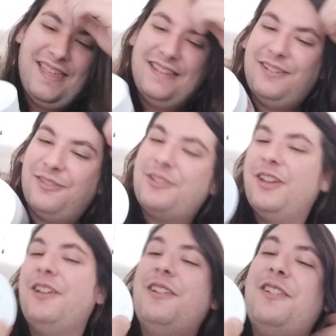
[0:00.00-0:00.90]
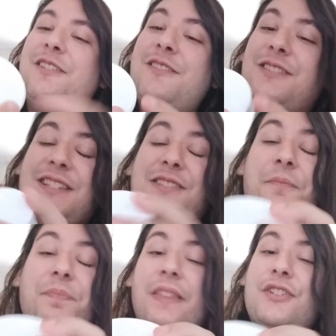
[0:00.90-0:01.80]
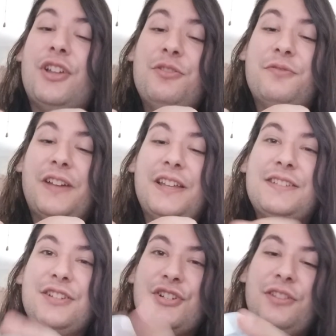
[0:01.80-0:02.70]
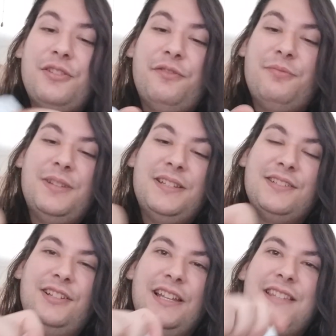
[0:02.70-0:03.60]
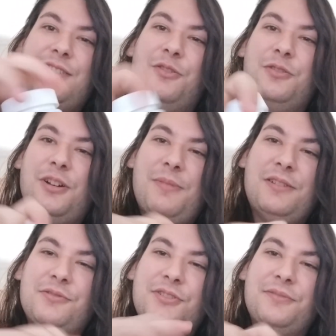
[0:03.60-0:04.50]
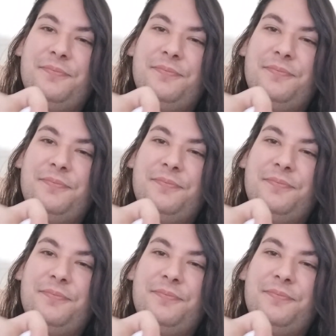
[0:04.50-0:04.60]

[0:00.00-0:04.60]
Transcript: Donc, euh, c'est ça. J'ai hâte d'ouvrir ça, j'ai hâte de fumer ça. Let's go, on commence.